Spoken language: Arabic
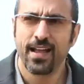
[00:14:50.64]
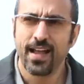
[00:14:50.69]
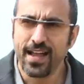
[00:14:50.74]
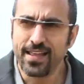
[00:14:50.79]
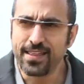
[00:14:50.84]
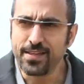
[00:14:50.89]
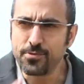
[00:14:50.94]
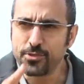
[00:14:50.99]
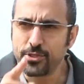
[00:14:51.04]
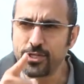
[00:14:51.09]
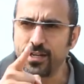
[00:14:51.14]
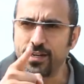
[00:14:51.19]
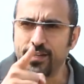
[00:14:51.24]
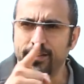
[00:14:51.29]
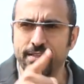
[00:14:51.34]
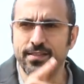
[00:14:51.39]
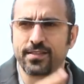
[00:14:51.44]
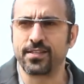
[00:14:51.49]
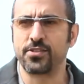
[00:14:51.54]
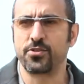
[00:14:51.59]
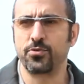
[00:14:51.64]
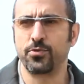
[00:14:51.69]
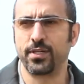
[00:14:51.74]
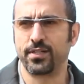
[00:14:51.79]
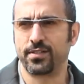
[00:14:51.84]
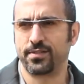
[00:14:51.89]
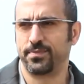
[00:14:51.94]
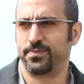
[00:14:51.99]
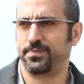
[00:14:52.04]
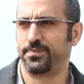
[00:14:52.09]
هذه مشكله
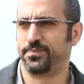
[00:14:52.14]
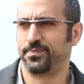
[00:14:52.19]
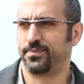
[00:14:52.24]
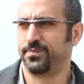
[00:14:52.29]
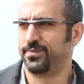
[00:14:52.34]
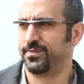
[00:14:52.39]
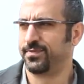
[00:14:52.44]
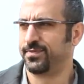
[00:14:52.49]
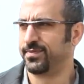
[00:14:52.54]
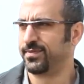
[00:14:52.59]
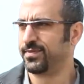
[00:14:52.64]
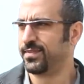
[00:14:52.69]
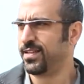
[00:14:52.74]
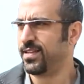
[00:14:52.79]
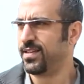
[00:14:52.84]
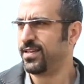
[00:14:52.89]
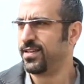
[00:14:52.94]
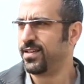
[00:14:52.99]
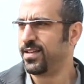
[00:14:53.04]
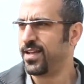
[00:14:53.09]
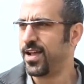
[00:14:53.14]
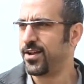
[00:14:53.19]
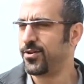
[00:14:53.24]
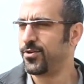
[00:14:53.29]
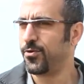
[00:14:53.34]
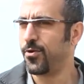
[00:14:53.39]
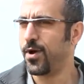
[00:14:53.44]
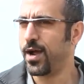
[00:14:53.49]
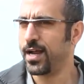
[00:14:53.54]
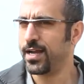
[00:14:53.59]
التصوير
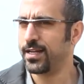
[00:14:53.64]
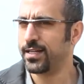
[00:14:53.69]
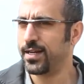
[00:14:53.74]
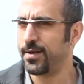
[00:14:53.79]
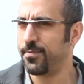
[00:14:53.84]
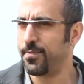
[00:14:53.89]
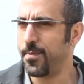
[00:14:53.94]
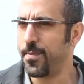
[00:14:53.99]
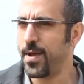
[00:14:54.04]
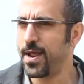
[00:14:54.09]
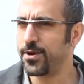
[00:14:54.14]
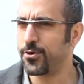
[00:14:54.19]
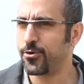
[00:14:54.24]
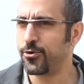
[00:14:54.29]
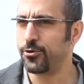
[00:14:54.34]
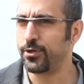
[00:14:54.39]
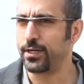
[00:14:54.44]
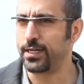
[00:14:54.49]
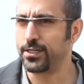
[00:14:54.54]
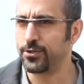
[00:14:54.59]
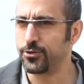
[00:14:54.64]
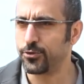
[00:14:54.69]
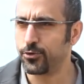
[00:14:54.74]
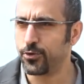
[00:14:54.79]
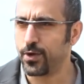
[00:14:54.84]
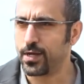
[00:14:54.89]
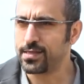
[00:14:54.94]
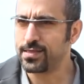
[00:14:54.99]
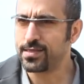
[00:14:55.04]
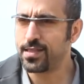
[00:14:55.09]
انه الواحد لما ما يكون
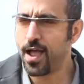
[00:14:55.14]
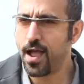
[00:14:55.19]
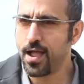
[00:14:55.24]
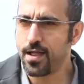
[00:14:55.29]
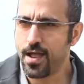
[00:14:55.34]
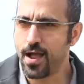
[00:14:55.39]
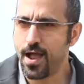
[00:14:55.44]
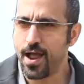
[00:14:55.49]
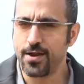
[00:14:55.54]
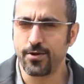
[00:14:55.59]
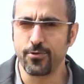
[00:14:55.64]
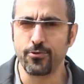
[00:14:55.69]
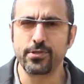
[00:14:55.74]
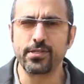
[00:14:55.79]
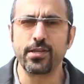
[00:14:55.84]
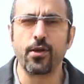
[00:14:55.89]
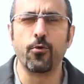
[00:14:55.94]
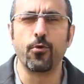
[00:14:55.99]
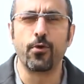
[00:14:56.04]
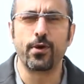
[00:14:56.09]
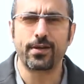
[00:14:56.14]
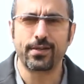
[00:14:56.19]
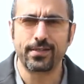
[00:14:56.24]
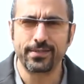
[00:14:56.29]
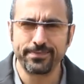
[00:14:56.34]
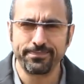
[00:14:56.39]
عنده الطاقه انه يصور